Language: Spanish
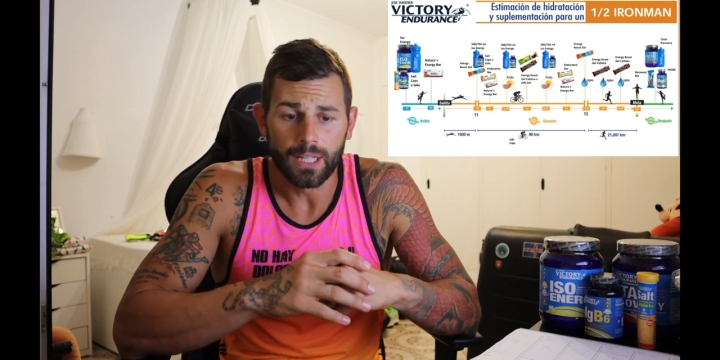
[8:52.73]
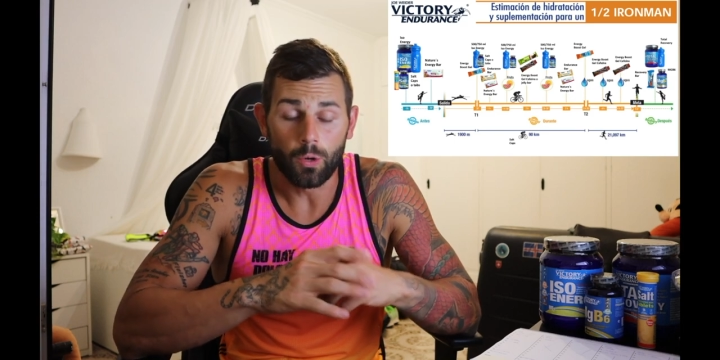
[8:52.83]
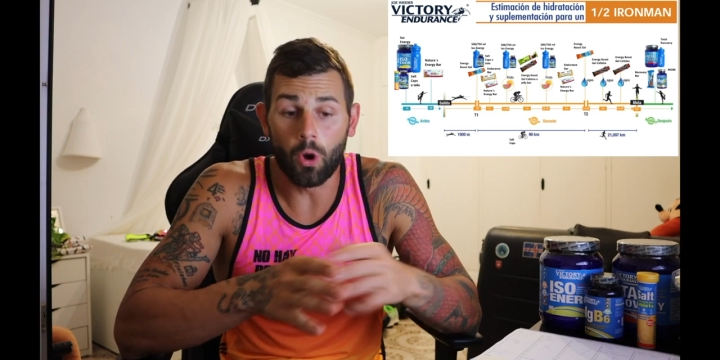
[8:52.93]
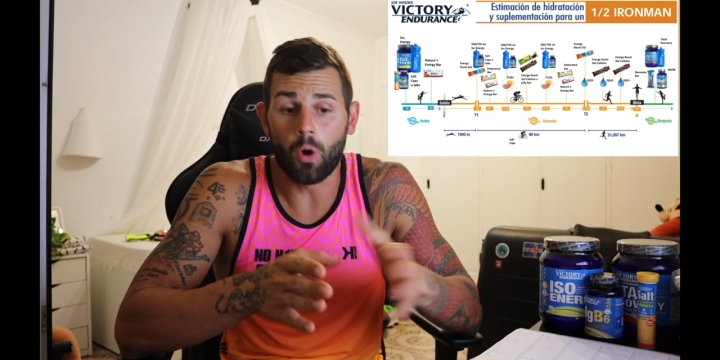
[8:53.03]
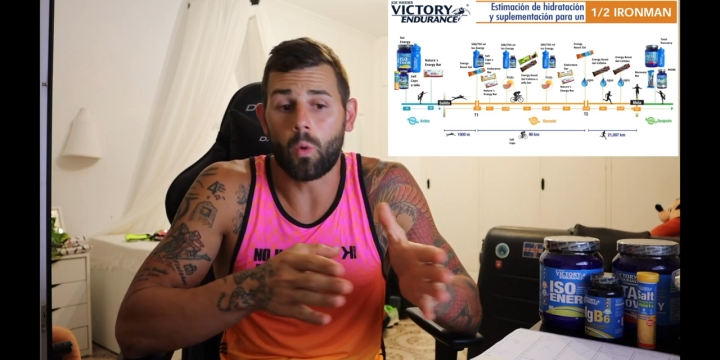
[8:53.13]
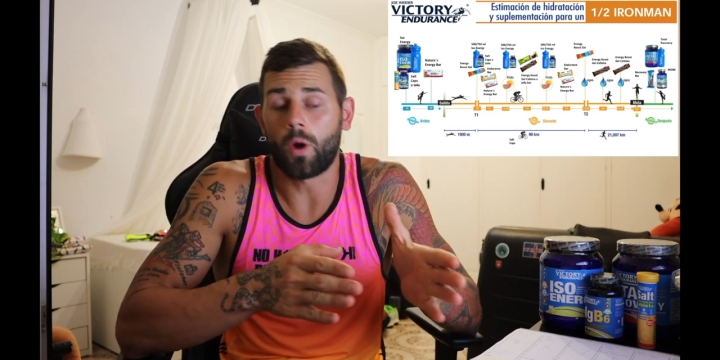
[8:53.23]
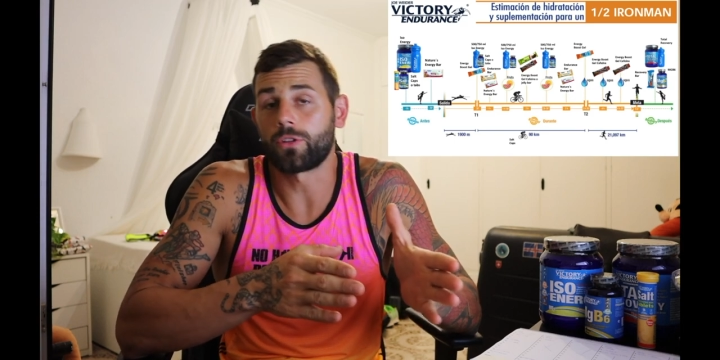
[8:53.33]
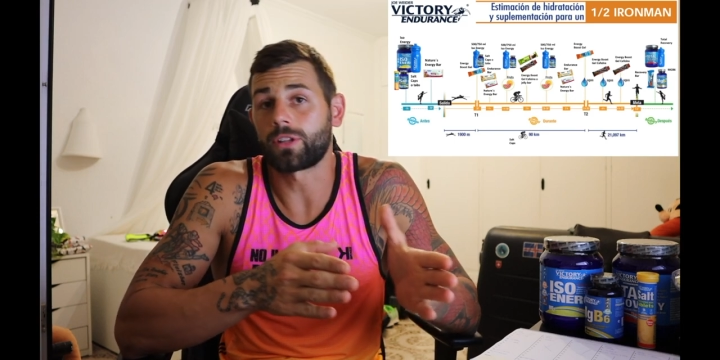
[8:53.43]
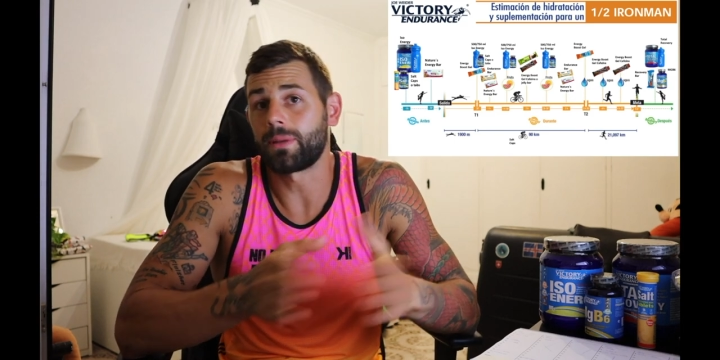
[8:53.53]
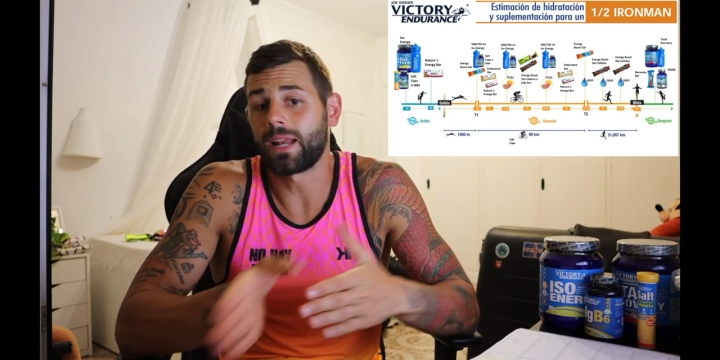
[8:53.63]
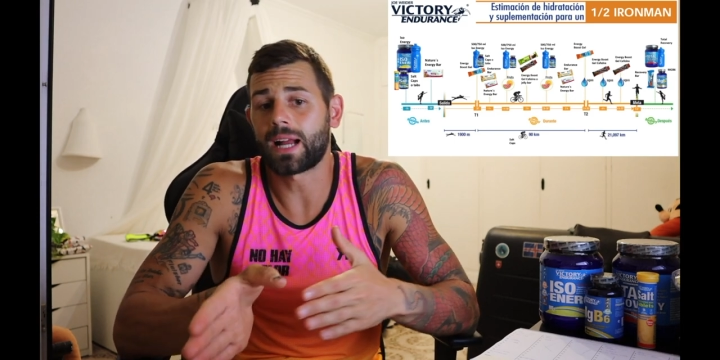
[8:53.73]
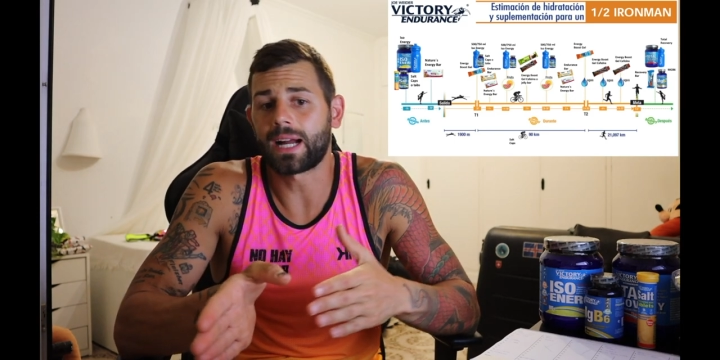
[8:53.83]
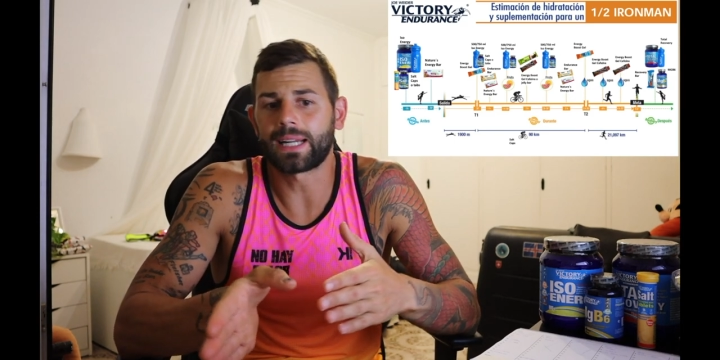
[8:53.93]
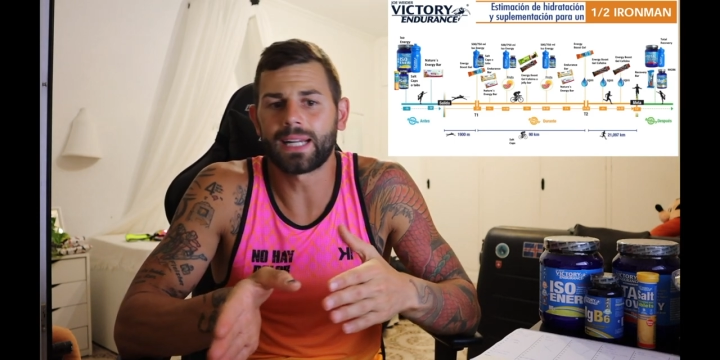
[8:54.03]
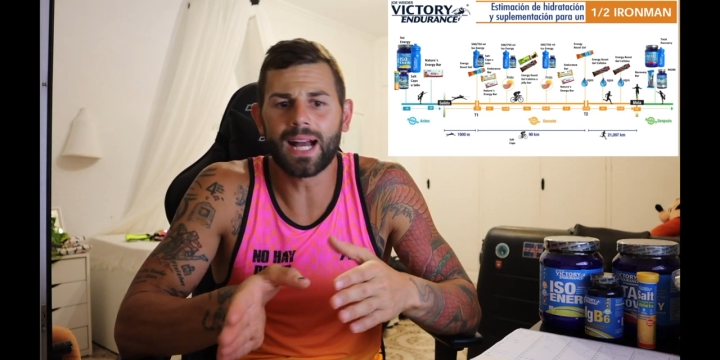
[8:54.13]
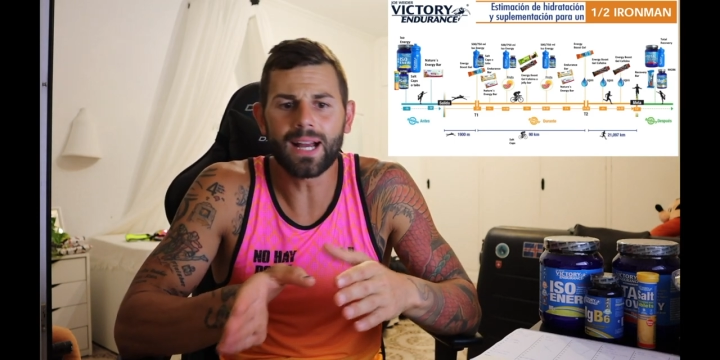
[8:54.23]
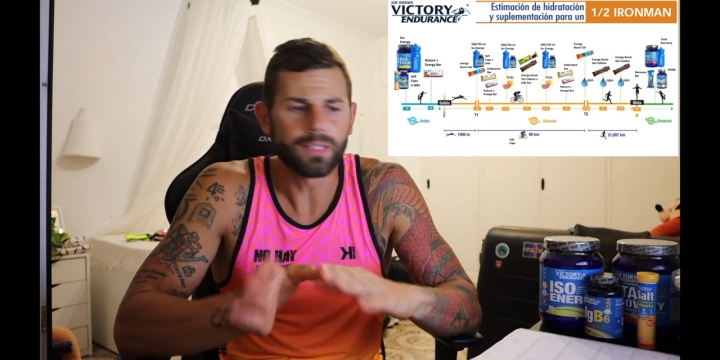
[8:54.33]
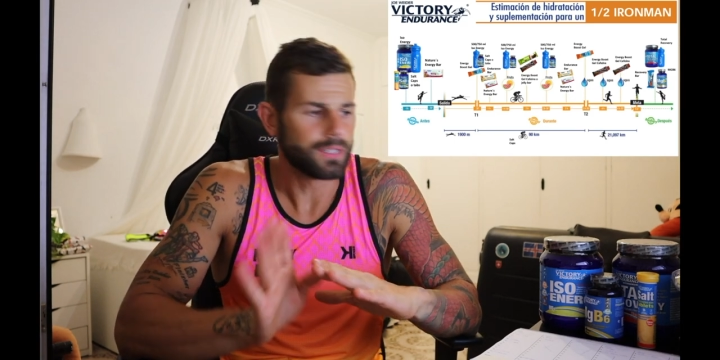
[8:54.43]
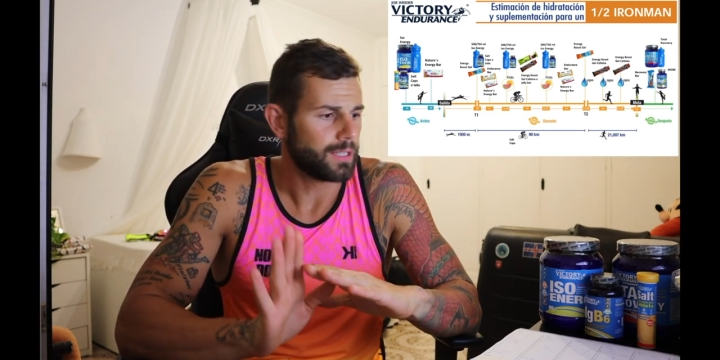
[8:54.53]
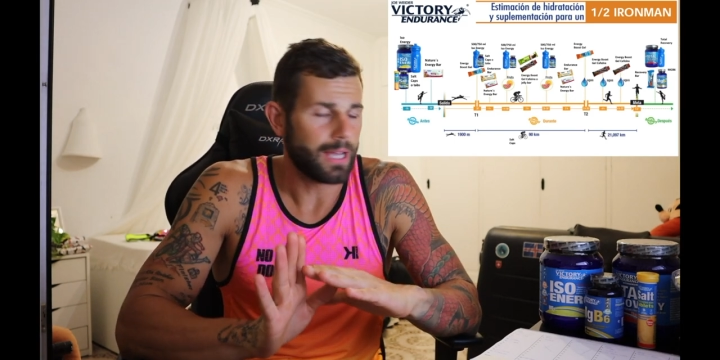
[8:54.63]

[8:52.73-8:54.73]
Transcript: Luego cuando termine la carrera,